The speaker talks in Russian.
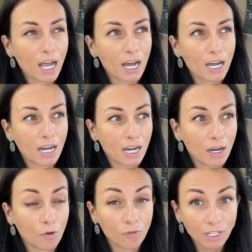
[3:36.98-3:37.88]

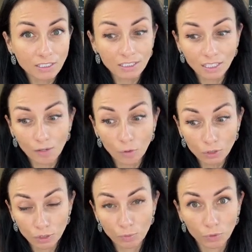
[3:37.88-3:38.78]
а, у вас это
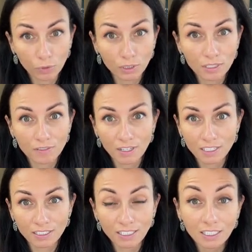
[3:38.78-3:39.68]
очень плотно
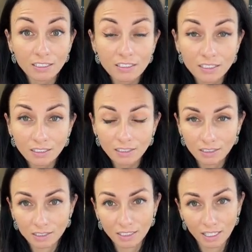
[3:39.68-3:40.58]
связано с
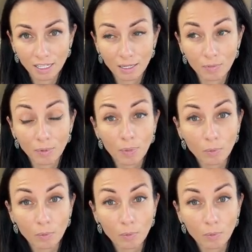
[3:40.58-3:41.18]
деньгами.